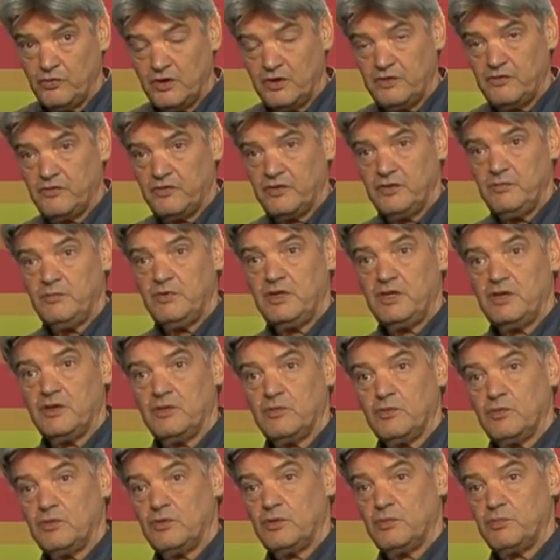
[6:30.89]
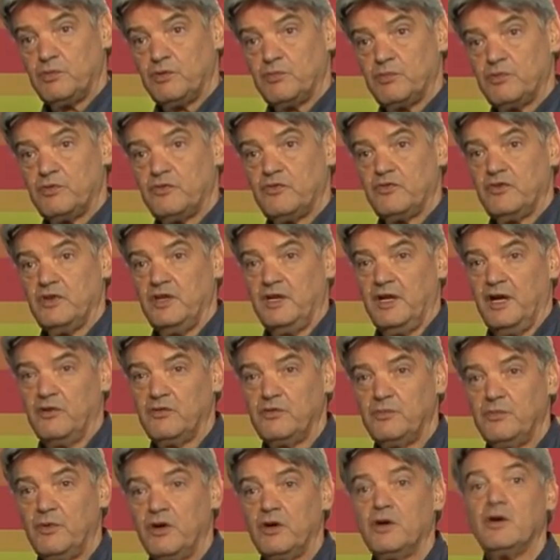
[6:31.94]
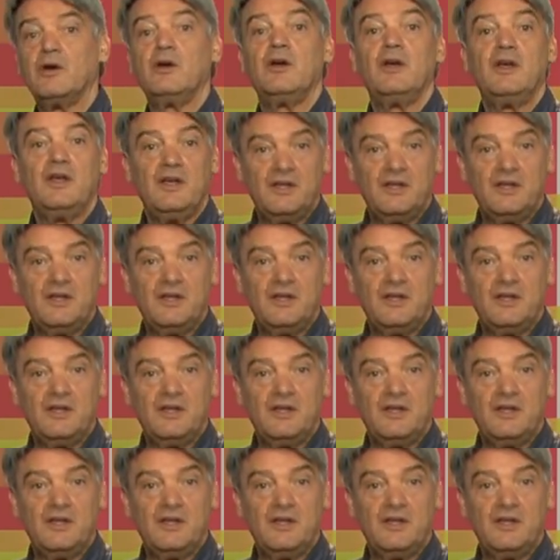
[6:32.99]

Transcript: halt Sie mit Ihrem Unterbewusstsein ausmachen.